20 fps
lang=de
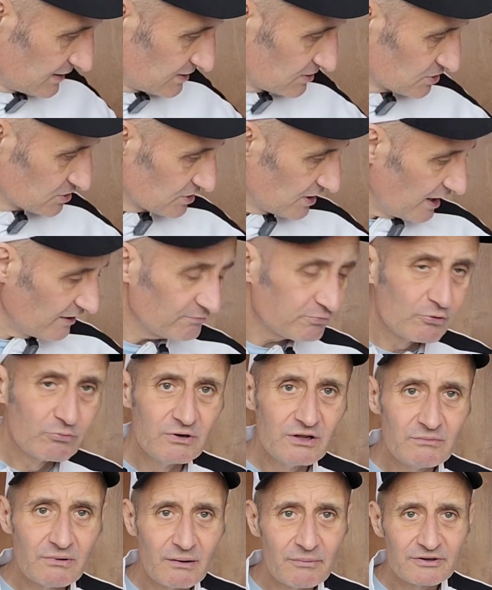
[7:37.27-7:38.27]

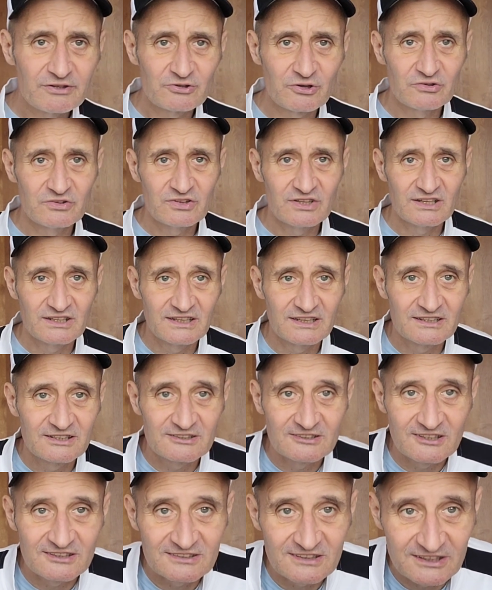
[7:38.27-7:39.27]
Schlafprobleme habe ich sonst hier
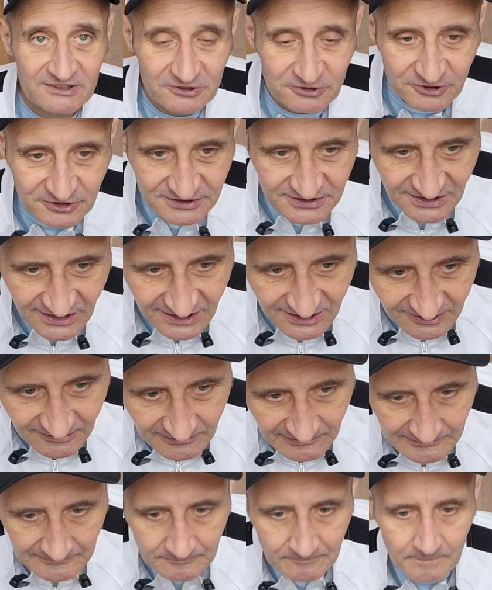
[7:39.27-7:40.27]
nicht, das kann ich euch sagen.
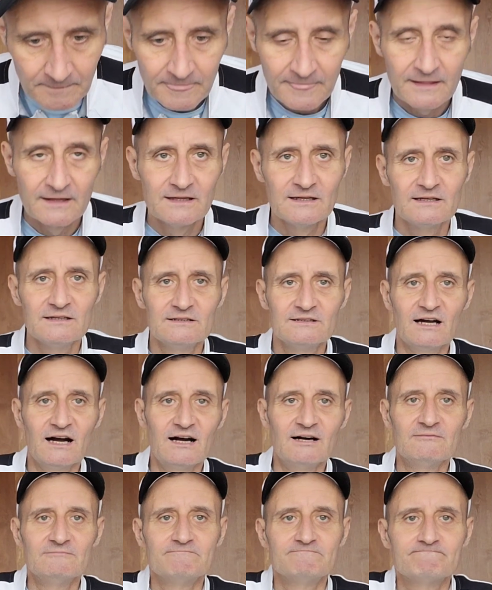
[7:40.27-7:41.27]

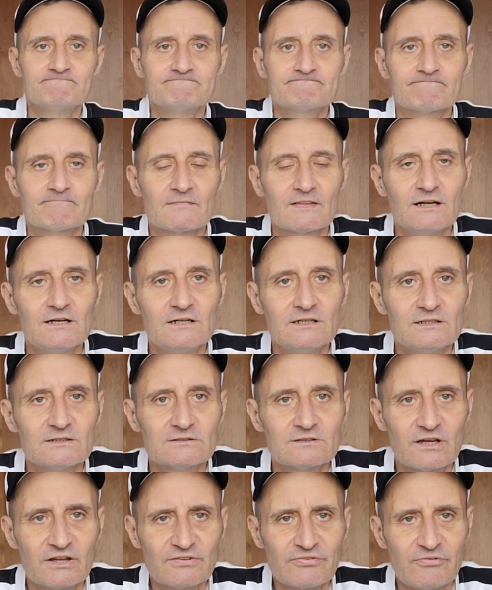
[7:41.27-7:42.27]
Ja,
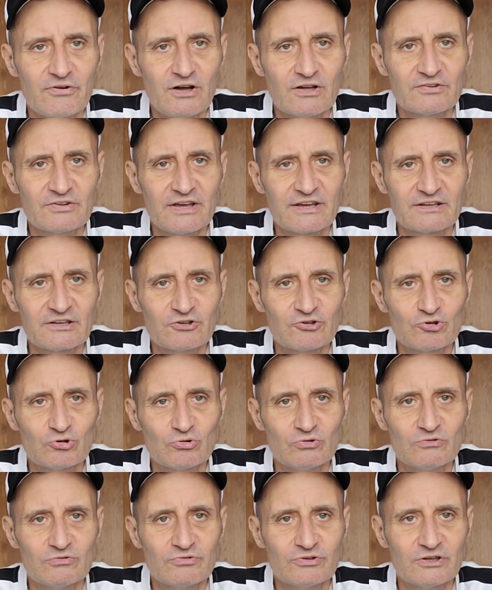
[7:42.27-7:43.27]
das war es eigentlich
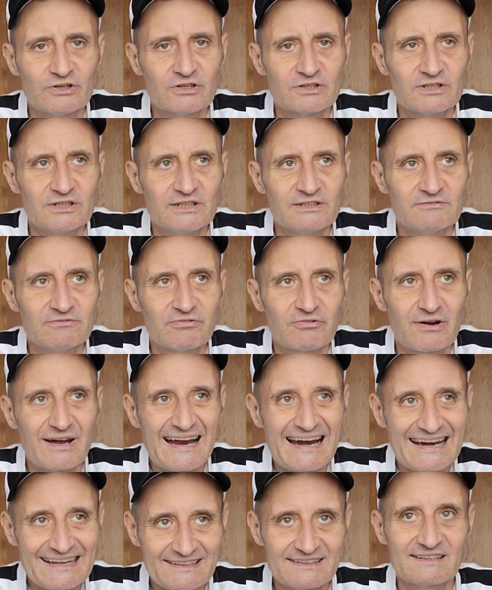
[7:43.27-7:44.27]
schon für den
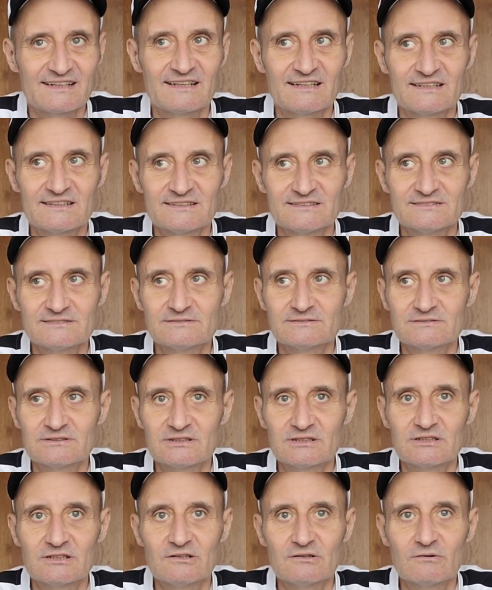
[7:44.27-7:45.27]
Freitag.
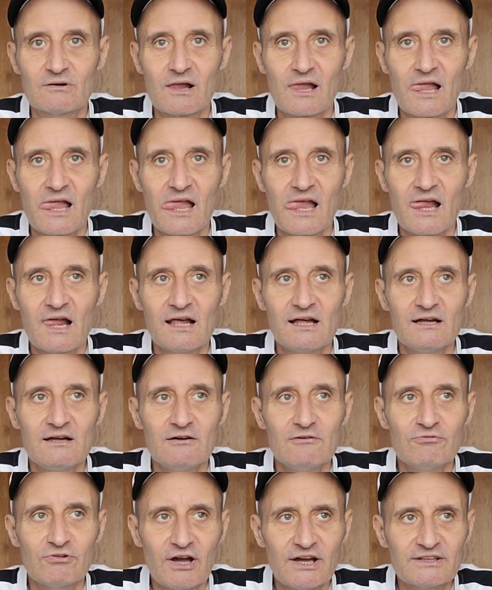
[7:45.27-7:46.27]
Genau.
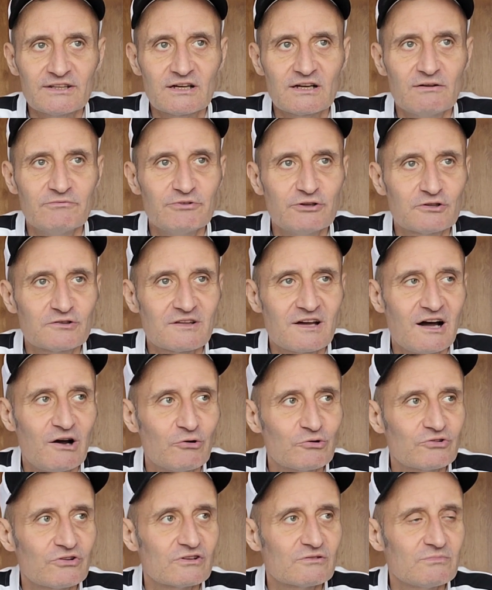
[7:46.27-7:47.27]
Freitag haben wir zu
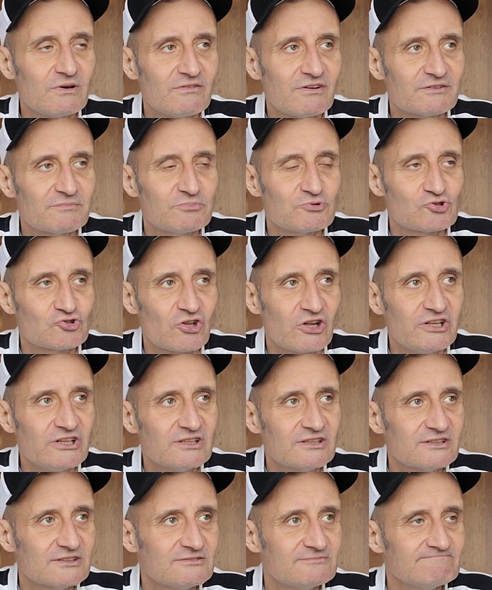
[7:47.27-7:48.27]
Hause uns immer was bestellt.